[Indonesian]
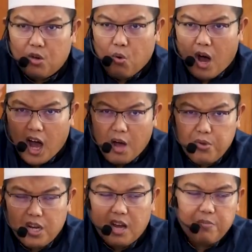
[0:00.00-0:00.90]

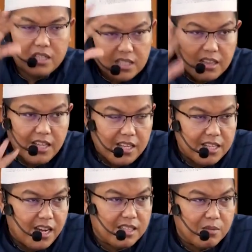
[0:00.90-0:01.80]
wahabi lah apa santai aja
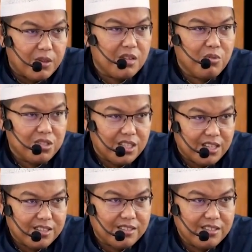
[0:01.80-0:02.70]
jangan cepat emosi
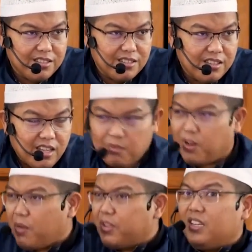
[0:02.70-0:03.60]
ya. Ente
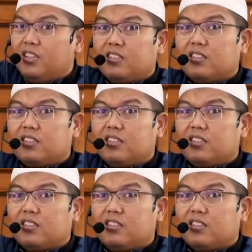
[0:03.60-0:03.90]
bilang apa tadi?